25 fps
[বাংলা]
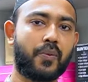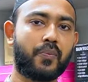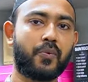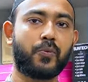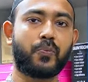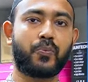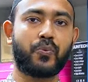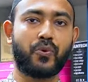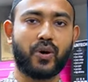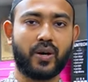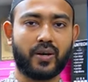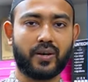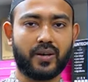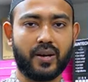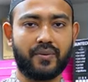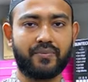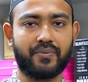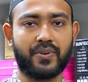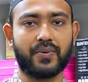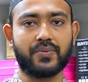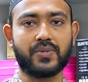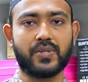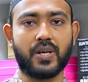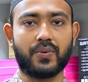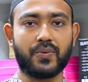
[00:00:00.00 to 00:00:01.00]
এবং প্রোডাক্ট লাইফ
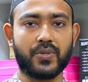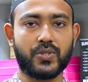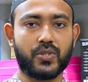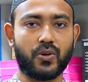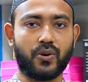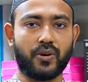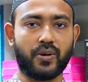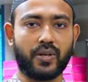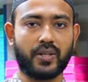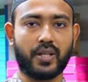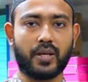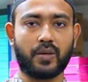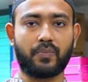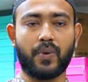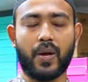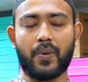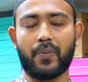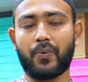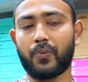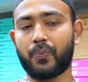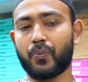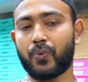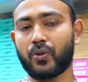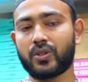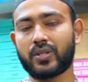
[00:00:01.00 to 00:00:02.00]
টাইম সার্ভিস ওয়ারেন্টি থাকবে
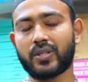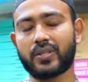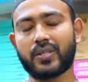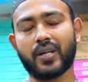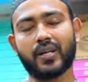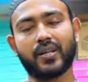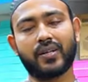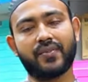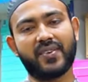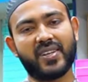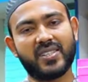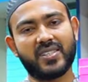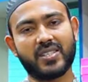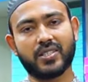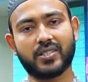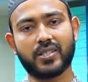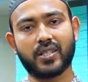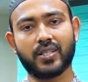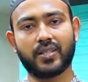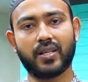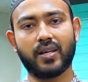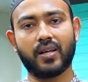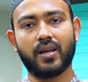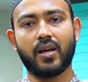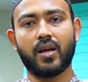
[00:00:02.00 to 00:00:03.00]
এবং প্রত্যেকটা ডিভাইসের
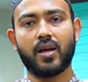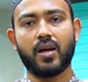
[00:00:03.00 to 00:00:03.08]
সাথে